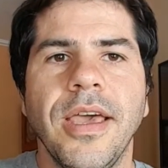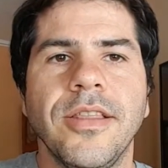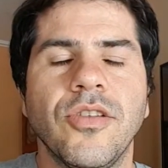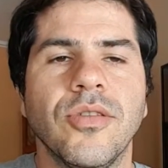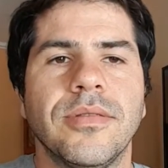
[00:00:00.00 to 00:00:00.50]

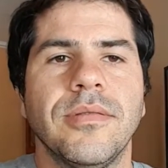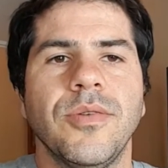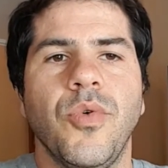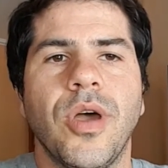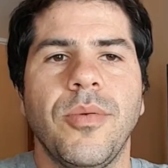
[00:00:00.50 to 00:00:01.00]
Entonces,
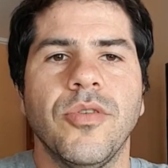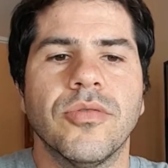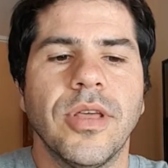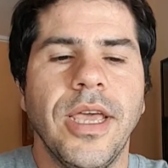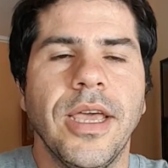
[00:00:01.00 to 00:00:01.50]
si
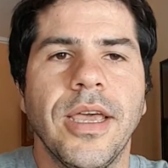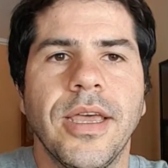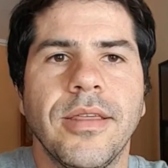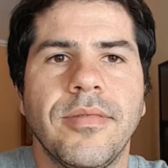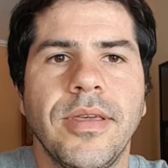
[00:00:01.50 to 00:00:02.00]
buscamos,
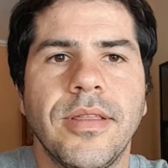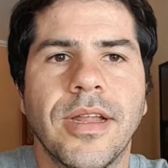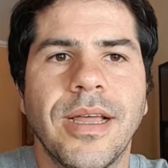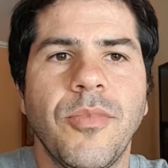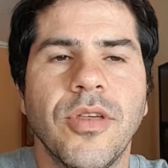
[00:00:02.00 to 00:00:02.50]
eh, si
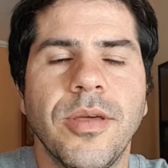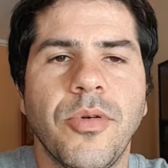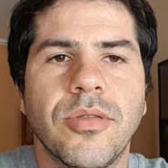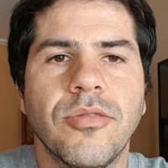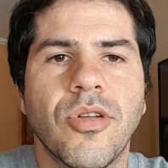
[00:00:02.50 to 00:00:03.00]
tratamos de
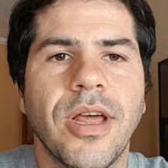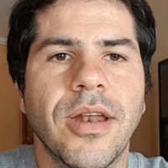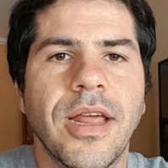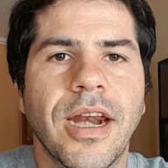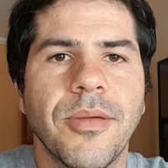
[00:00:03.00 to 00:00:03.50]

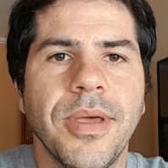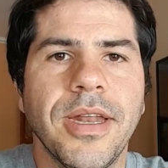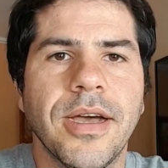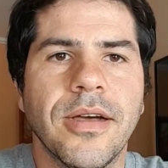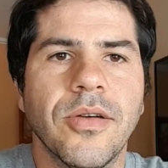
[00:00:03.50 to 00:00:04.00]
posicionar la
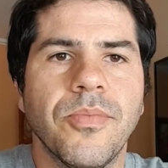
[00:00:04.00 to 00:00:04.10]
remera